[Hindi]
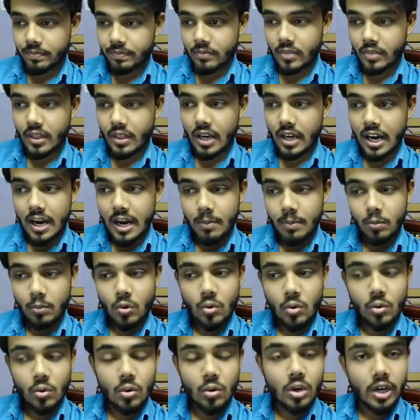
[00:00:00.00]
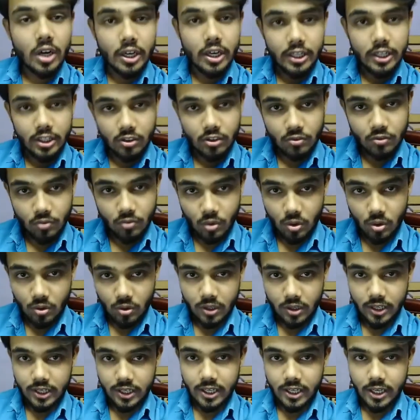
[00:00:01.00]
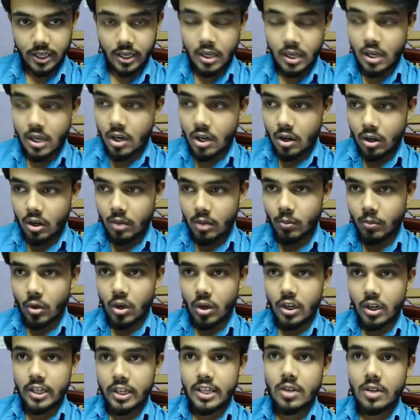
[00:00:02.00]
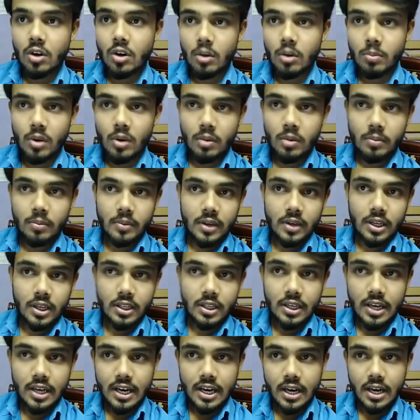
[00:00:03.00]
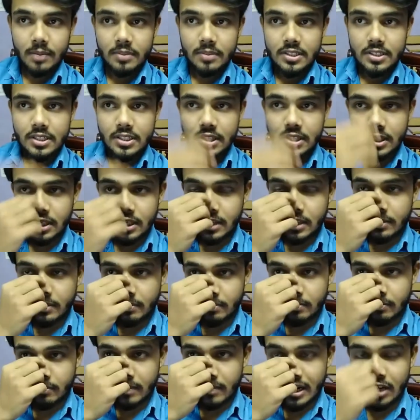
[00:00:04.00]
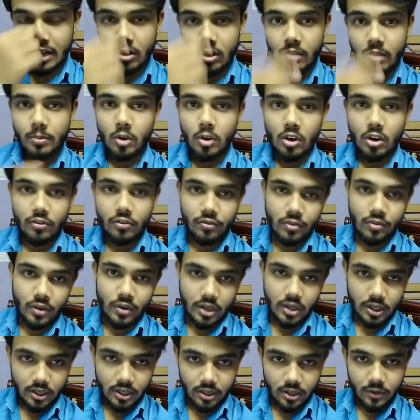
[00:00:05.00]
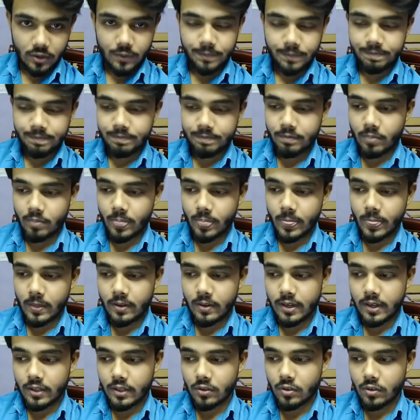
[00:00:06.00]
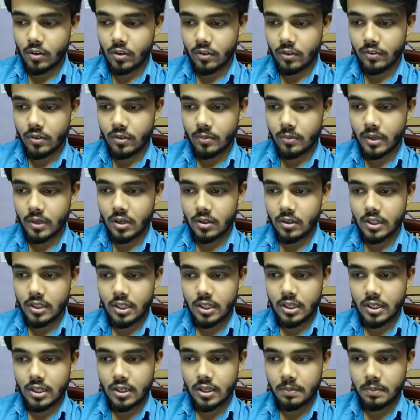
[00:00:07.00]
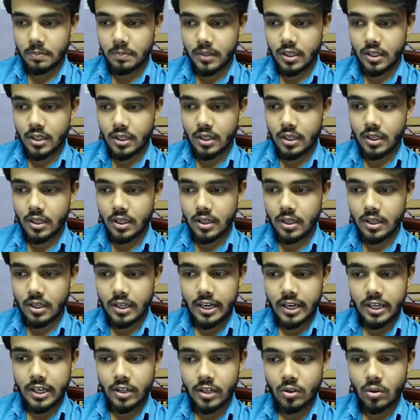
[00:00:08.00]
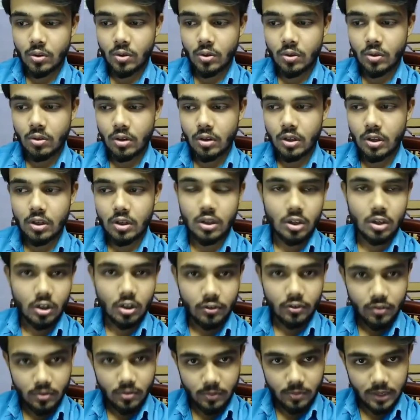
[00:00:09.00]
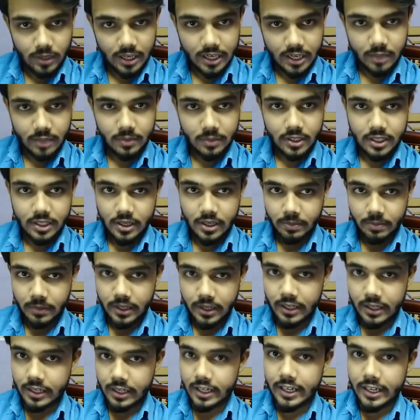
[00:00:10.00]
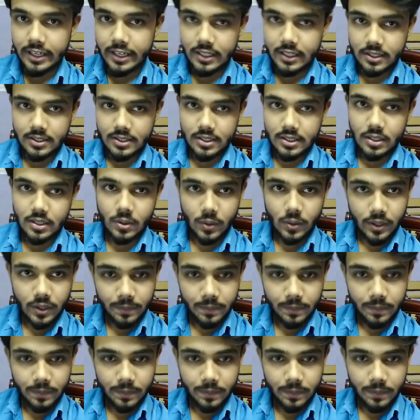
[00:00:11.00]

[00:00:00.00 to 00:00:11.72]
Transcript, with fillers: आपको उनको कंटिन्यू फॉलो करना है ठीक है और एक और प्रॉब्लम है कि आप जैसे कि मान लो आप टॉक फ्यूअर कर रहे हो ओके okay, तो डॉक्फ्योर में क्या होता है अपने क्लाइंट को डॉक्फ्योर पे लाना पड़ता है अपने लिंक से ओके okay.